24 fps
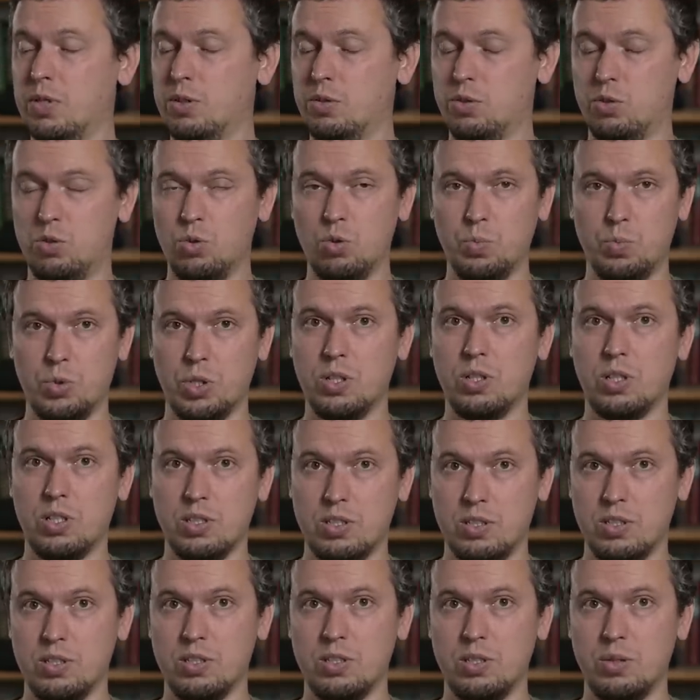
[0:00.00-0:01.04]
супер
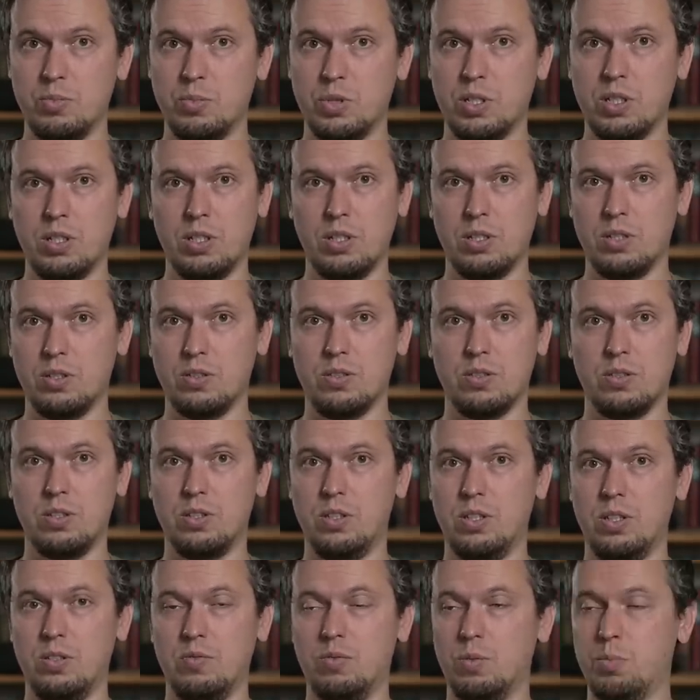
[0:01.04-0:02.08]
классно снимает, к
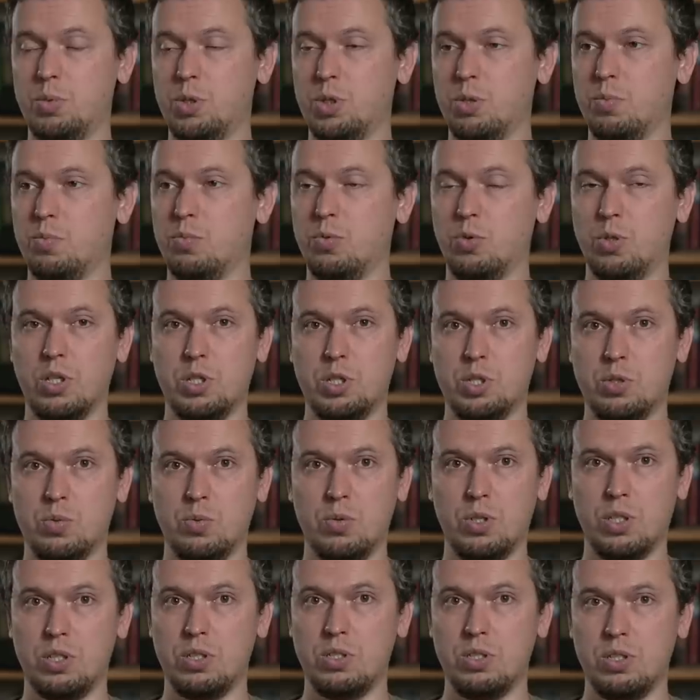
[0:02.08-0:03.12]
ней вообще по
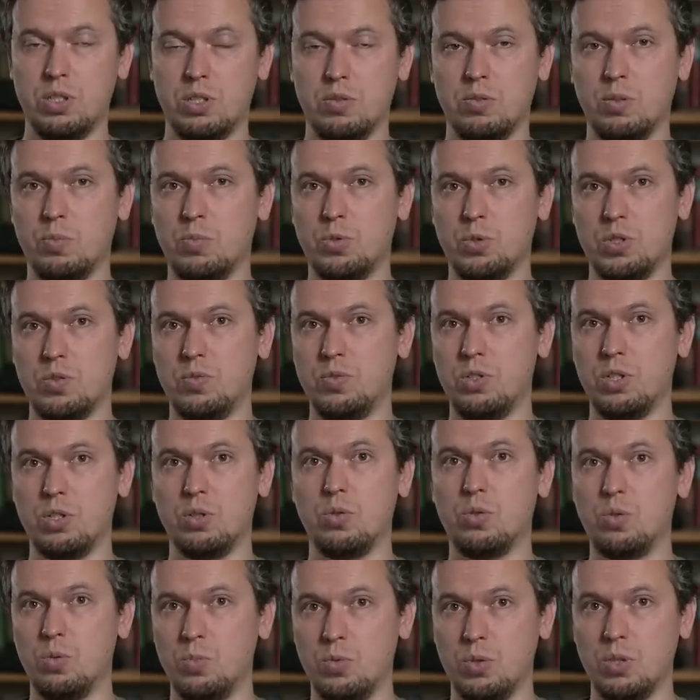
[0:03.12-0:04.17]
качеству картинки вопросов нет,
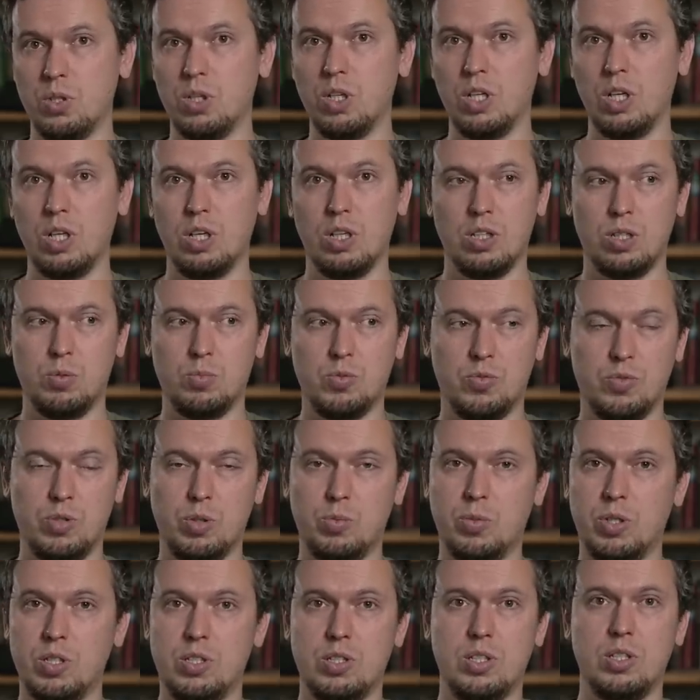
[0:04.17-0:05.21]
кроме там
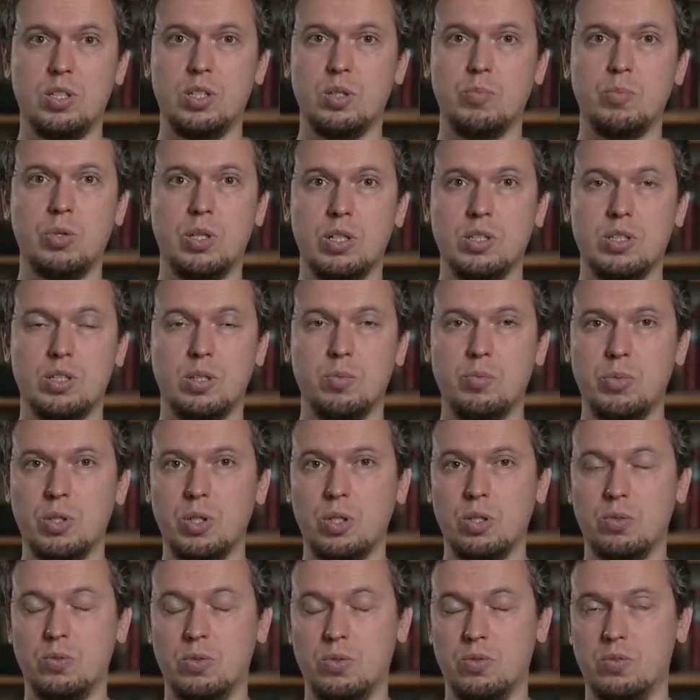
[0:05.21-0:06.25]
автоматики и баланса
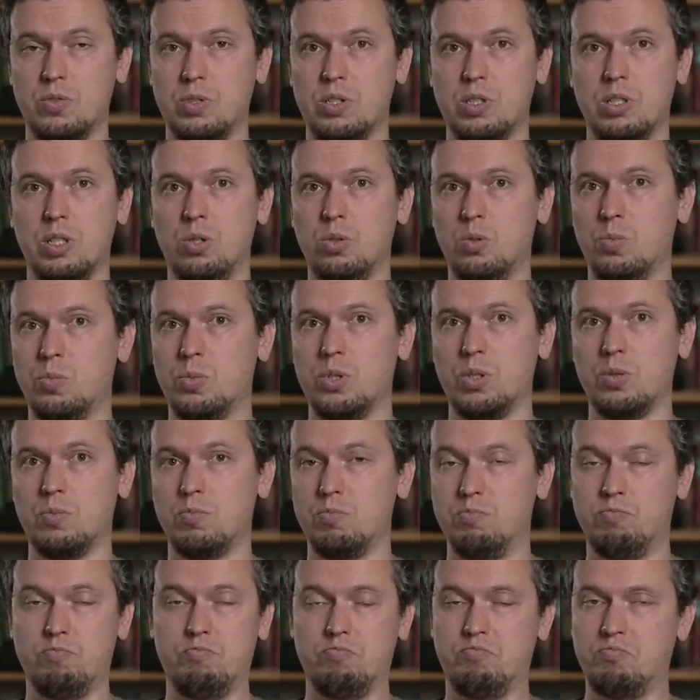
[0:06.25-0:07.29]
белого. В остальном
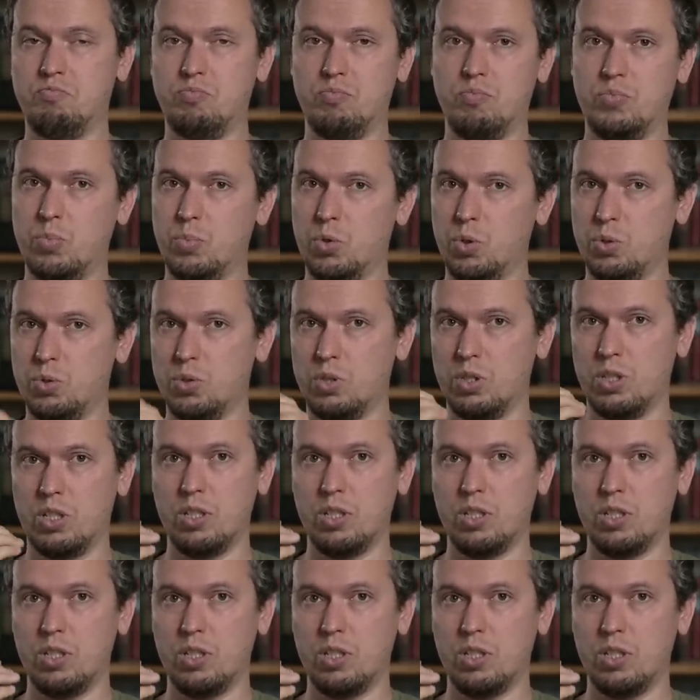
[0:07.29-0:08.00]
там просто